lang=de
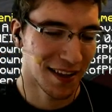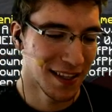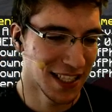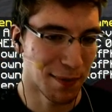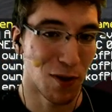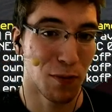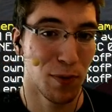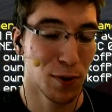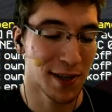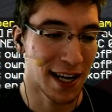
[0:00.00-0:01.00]
ich habe auch
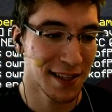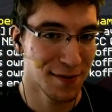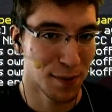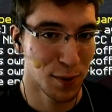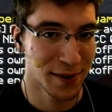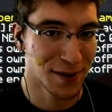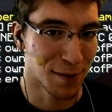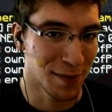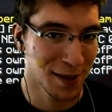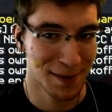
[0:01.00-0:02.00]
böse Angst vor bösen
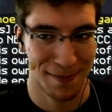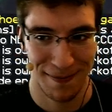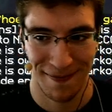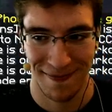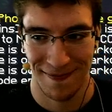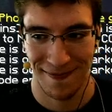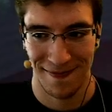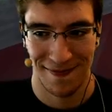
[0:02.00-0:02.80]
Zombies. Ich zähle gerade Schäfchen.